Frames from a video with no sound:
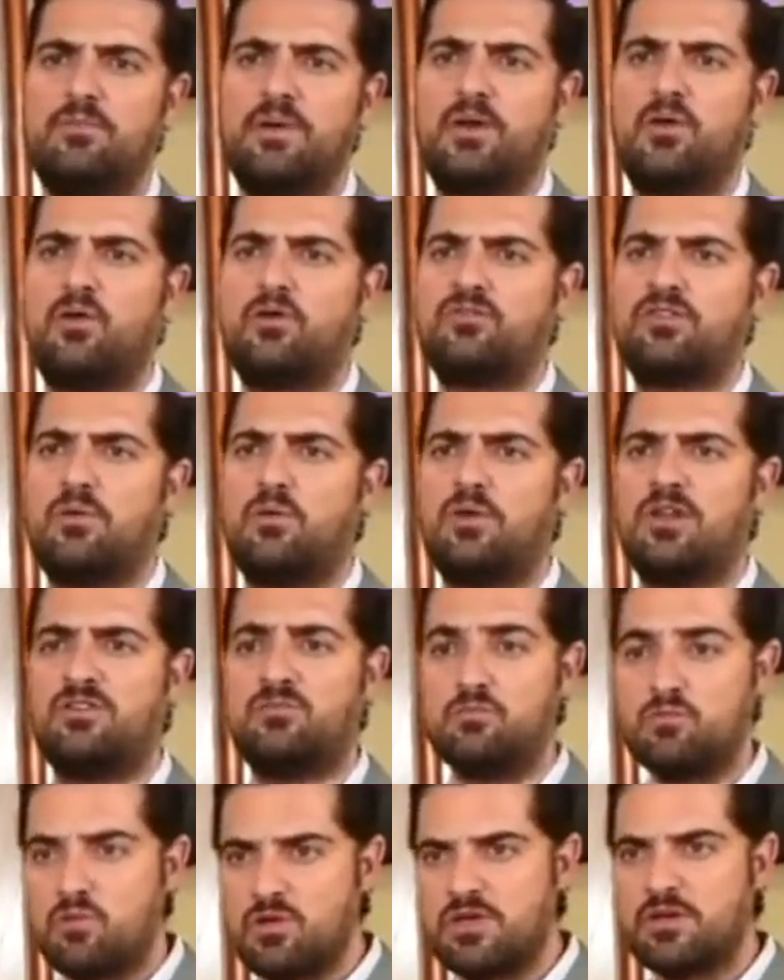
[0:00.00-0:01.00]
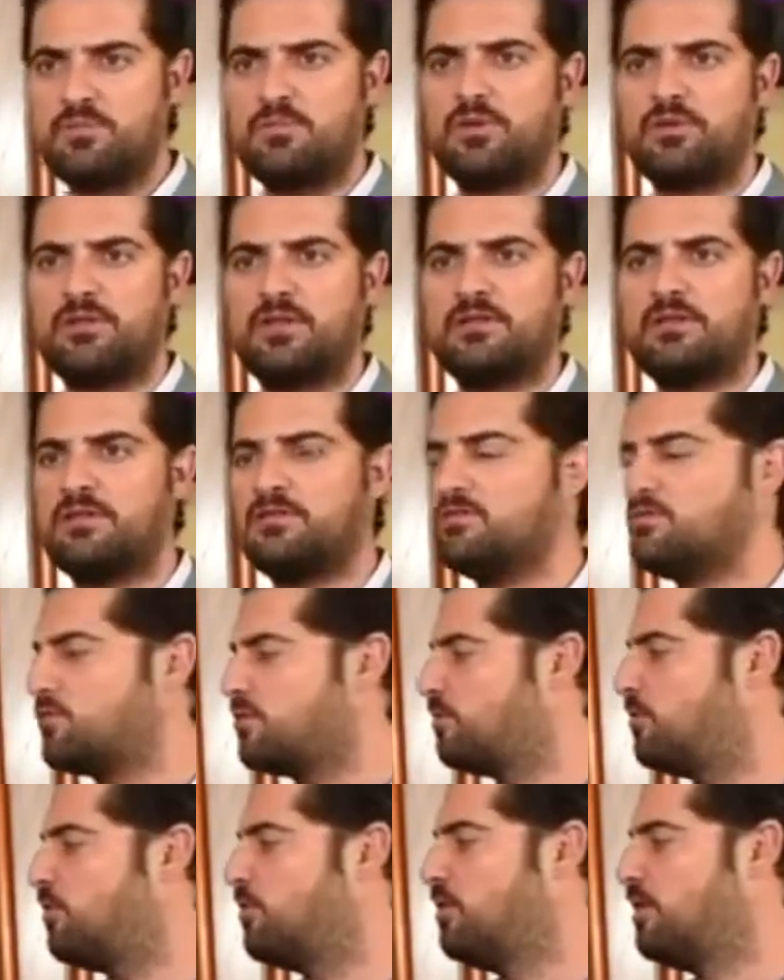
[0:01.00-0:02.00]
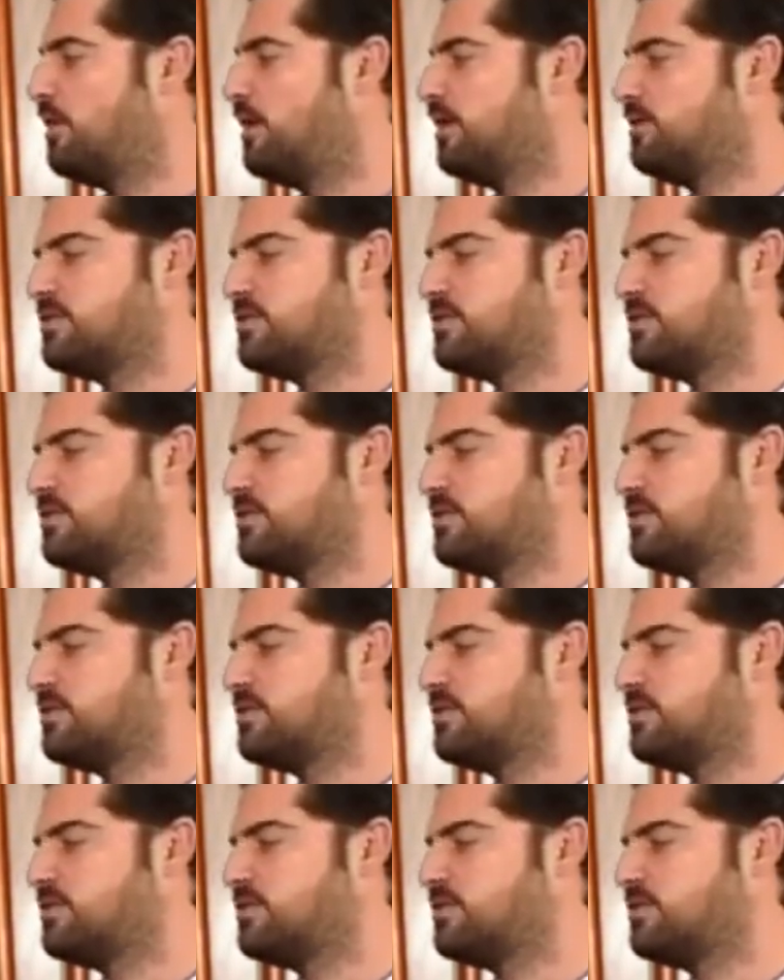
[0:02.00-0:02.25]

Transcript: pero sabores muy importantes, ¿no? Como